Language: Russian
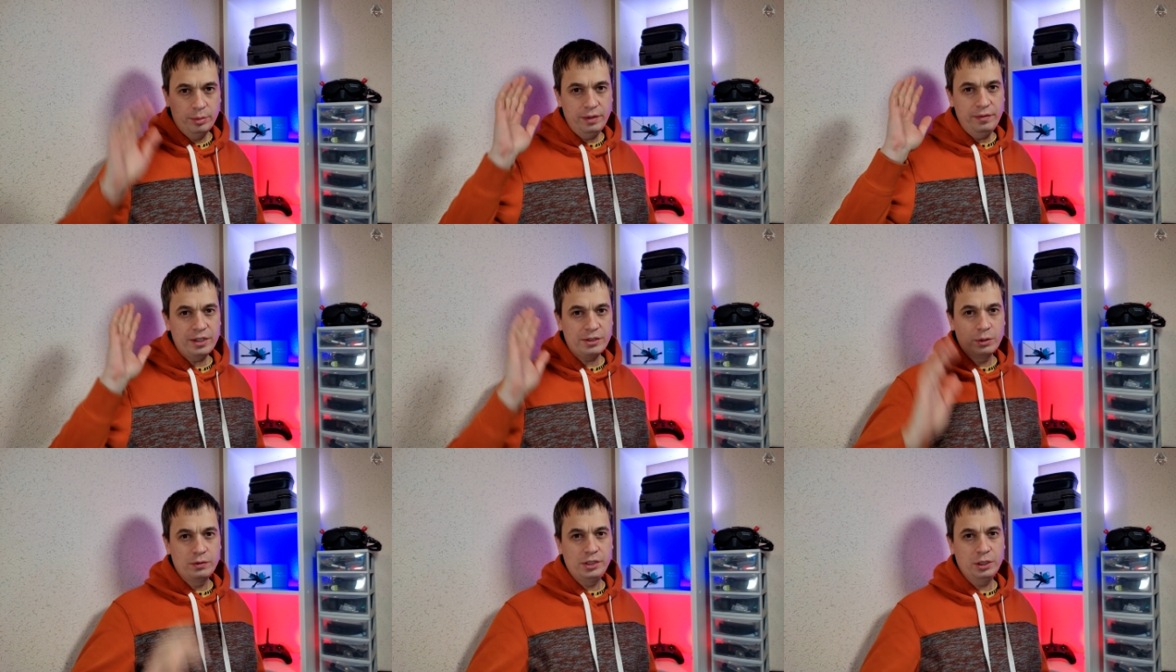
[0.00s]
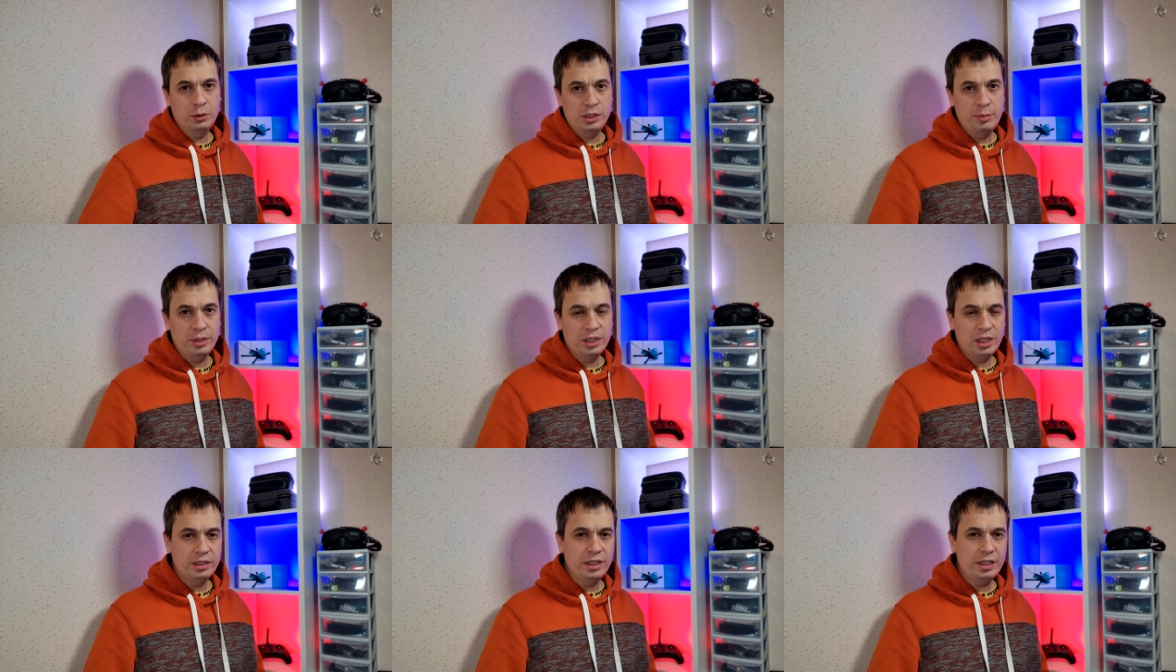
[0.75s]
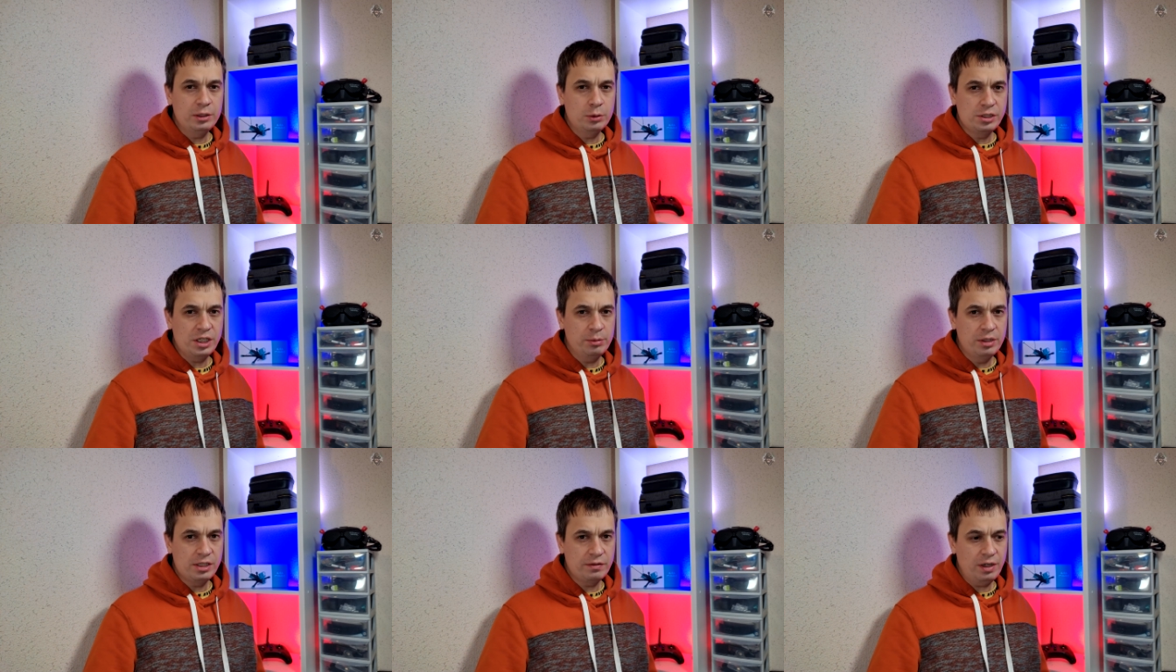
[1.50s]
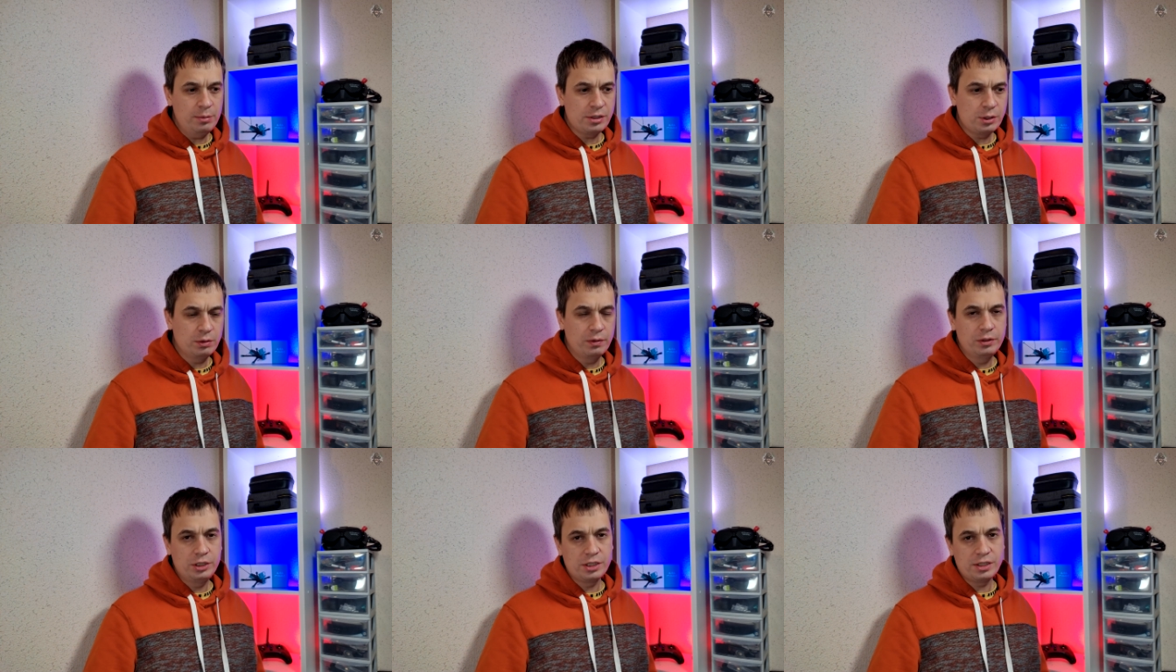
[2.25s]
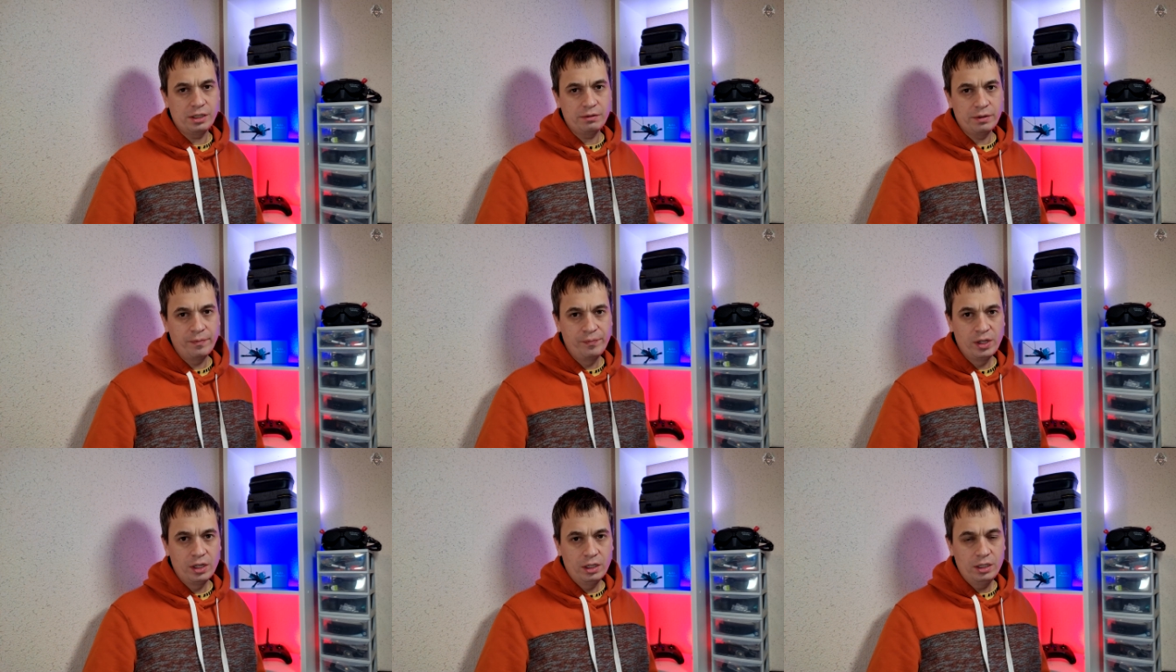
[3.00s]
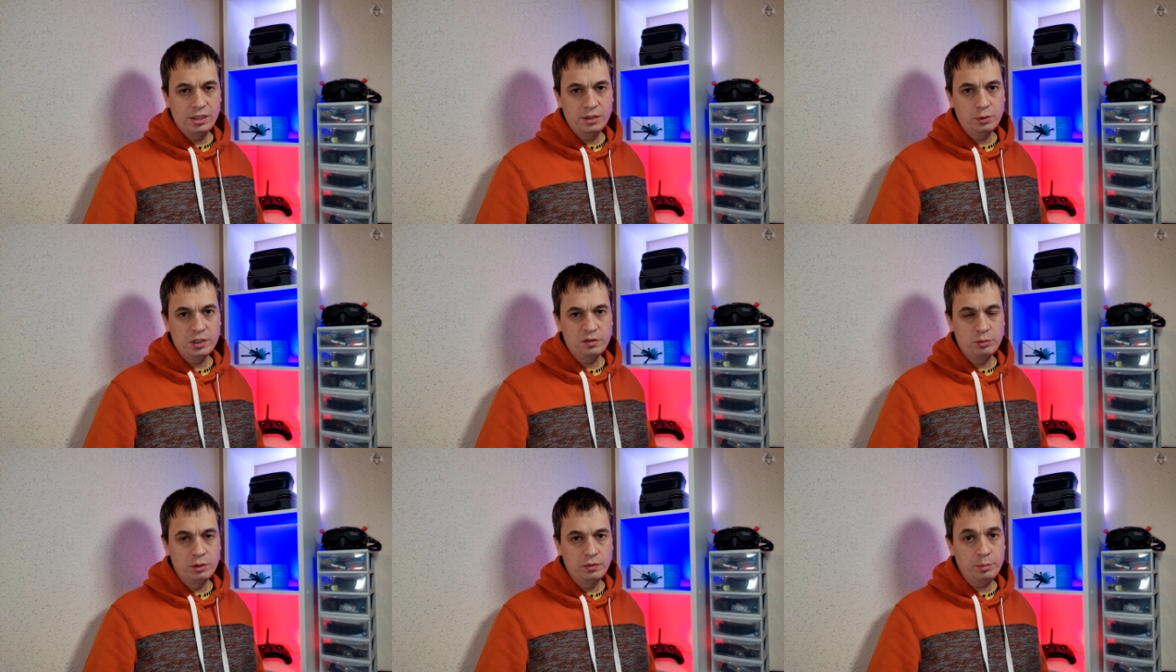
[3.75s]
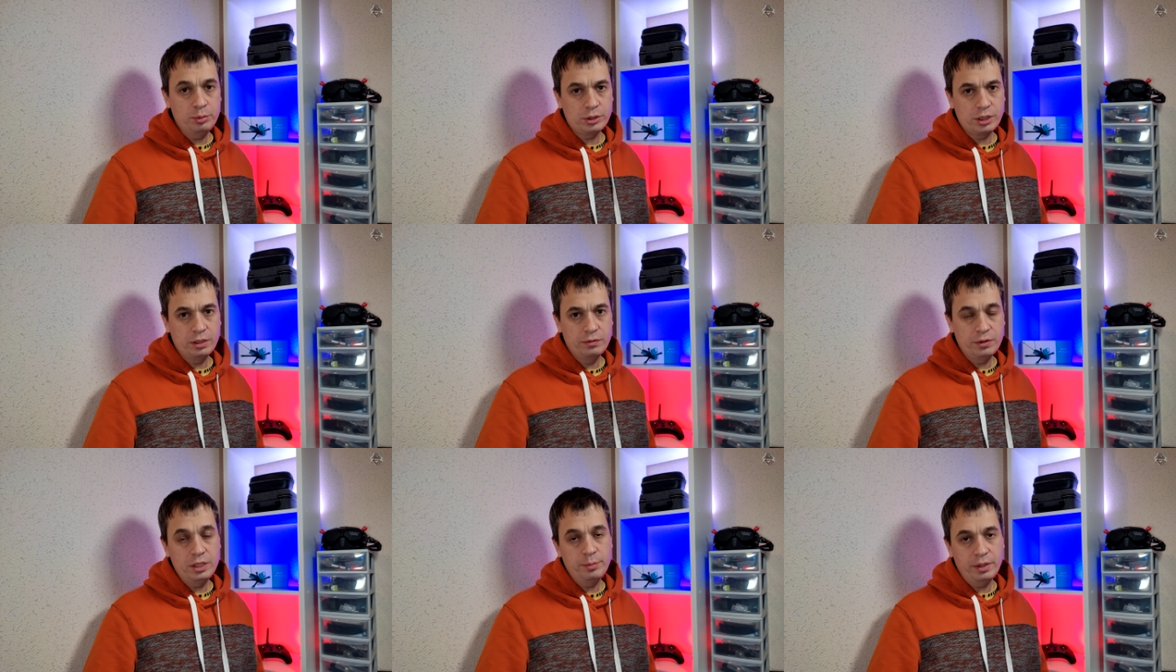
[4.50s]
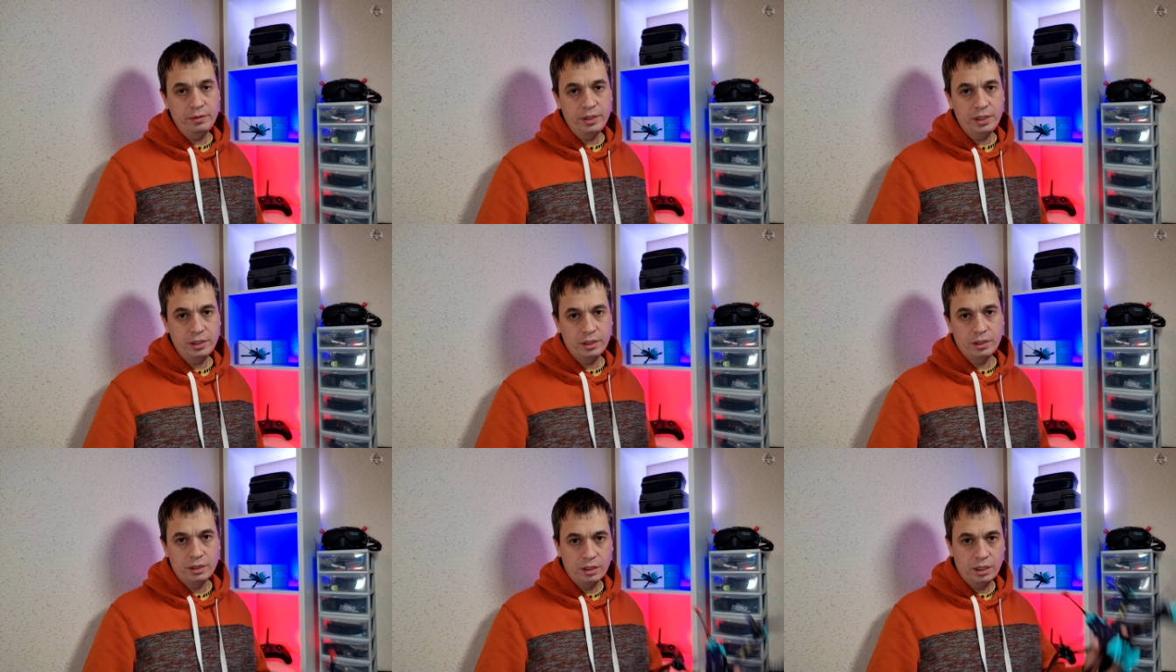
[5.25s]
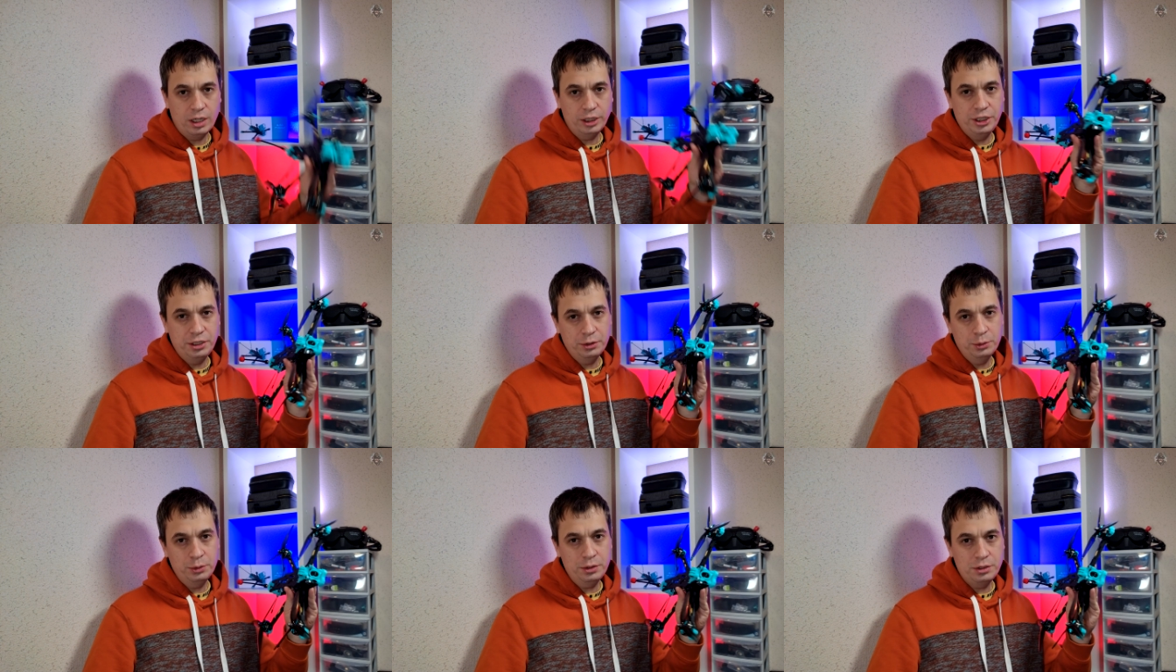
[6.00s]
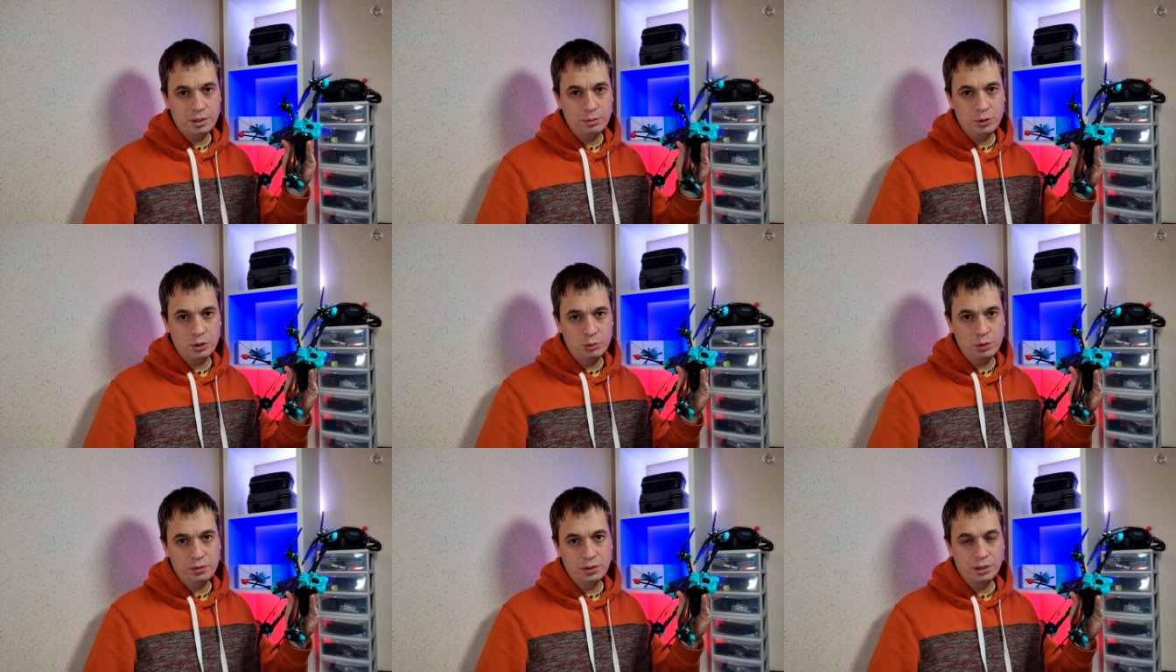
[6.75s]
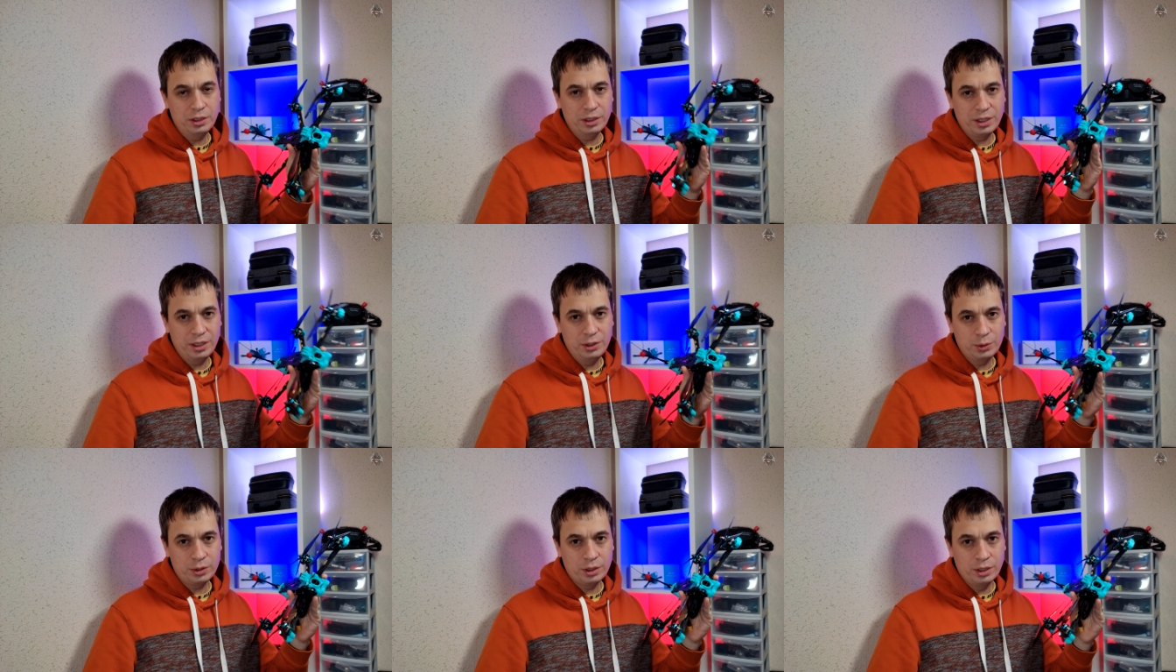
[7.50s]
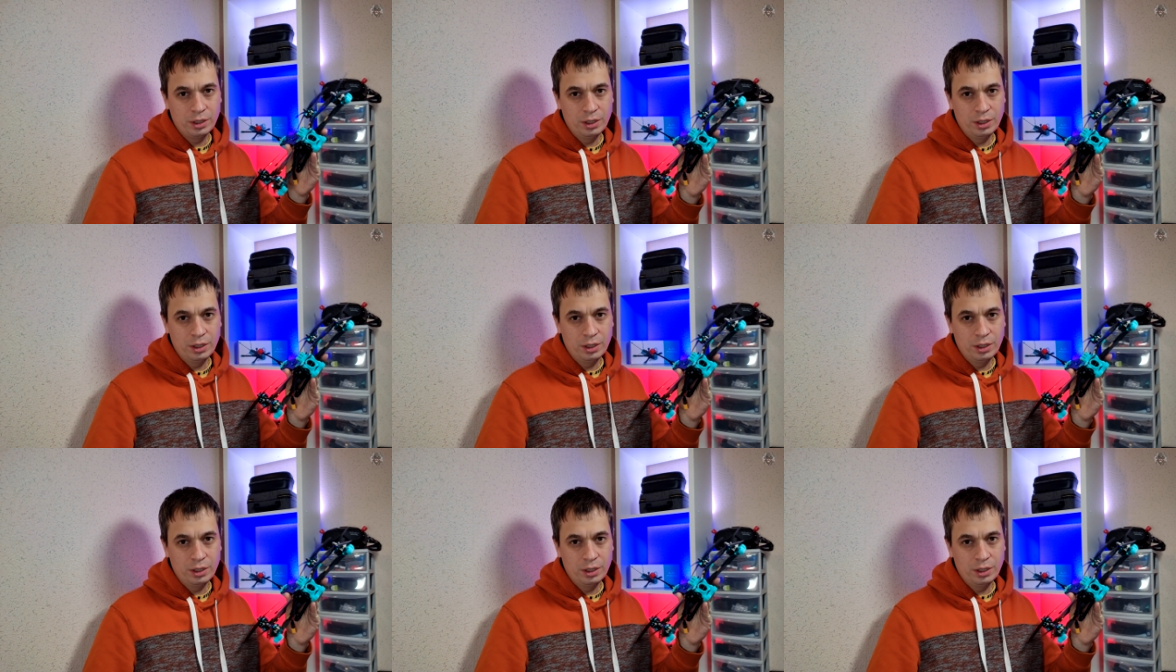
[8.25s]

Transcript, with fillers: Приветствую всех у себя на канале, друзья мои, с вами снова Вячеслав. И сегодня в моем выпуске, вы не поверите, очередной 7-дюймовый долголет.